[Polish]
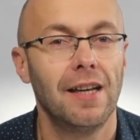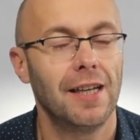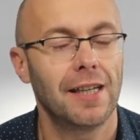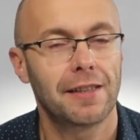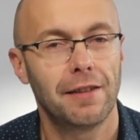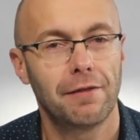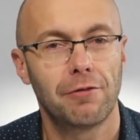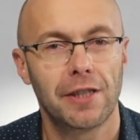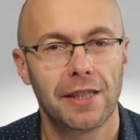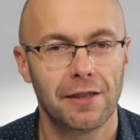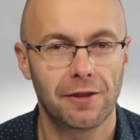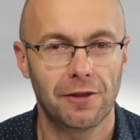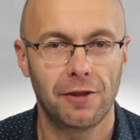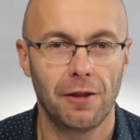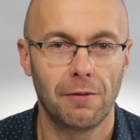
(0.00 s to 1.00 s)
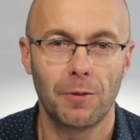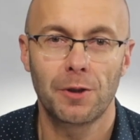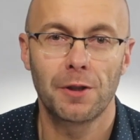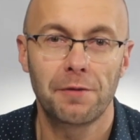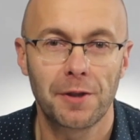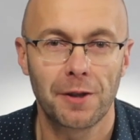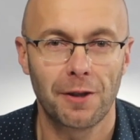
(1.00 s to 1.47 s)
a jak nie w weekend, to
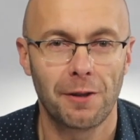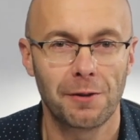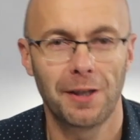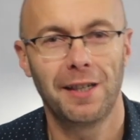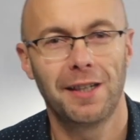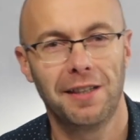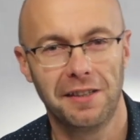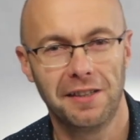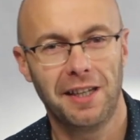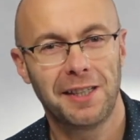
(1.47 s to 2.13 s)
może w środę,